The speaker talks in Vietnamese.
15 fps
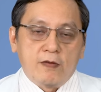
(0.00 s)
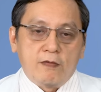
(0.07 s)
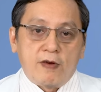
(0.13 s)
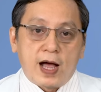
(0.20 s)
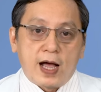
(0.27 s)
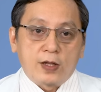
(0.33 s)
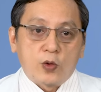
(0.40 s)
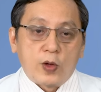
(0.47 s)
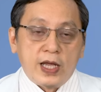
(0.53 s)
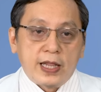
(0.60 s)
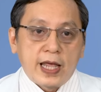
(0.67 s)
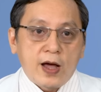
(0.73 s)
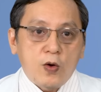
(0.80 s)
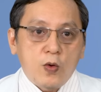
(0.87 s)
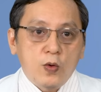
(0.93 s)
và tùy
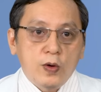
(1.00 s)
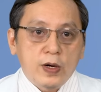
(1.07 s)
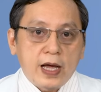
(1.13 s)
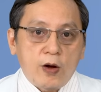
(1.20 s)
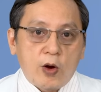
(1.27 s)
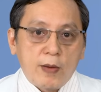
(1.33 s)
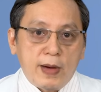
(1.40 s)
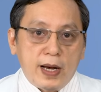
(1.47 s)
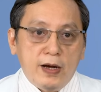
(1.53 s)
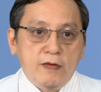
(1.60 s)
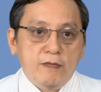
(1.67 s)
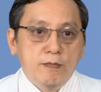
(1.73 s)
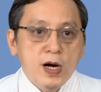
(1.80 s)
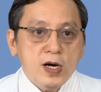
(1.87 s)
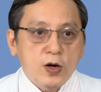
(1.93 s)
theo cái loại bệnh
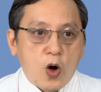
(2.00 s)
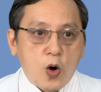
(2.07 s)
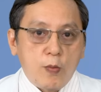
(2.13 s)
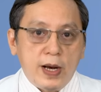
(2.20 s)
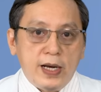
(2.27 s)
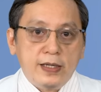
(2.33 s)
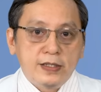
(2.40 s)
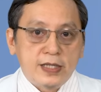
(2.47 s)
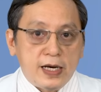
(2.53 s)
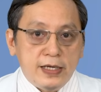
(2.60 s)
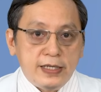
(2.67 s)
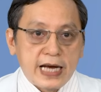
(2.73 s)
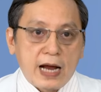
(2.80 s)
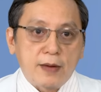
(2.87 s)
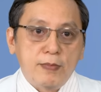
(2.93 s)
mức độ bệnh
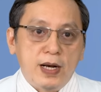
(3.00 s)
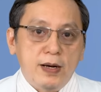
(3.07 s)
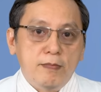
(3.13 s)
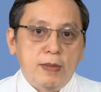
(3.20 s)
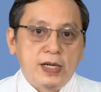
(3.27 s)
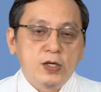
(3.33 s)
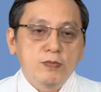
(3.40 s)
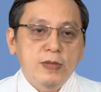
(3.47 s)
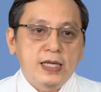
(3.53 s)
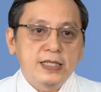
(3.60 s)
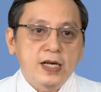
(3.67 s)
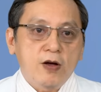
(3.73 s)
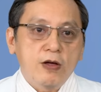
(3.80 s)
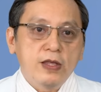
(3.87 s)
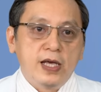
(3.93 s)
tình trạng bệnh mà chúng ta
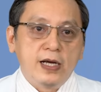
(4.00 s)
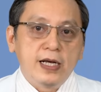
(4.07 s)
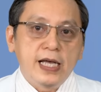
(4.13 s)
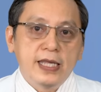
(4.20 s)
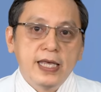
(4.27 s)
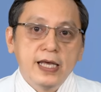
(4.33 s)
sẽ có những cái